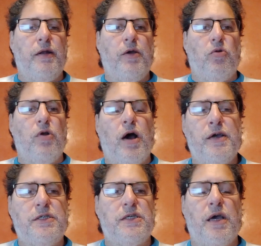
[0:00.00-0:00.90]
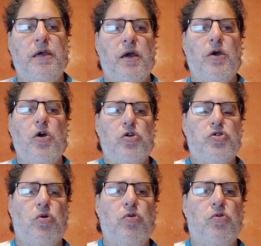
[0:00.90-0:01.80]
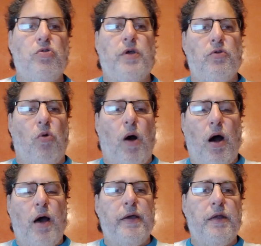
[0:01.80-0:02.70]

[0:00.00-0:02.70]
Hein. Lirola essaye sur le côté droit.